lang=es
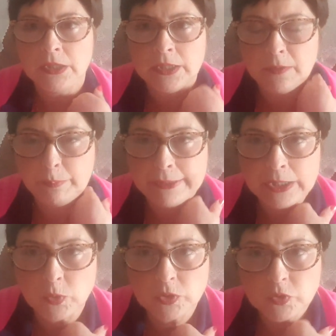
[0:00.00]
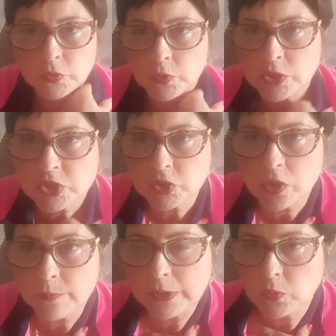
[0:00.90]
y el pelo y todo
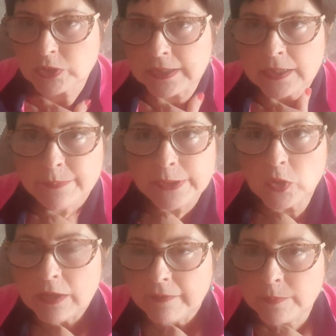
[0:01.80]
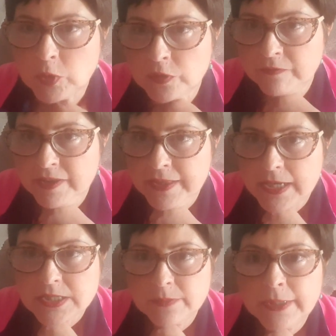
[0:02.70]
eso, me gusta el pelo lavármelo dos veces
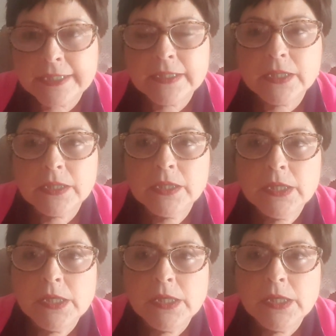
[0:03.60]
a la semana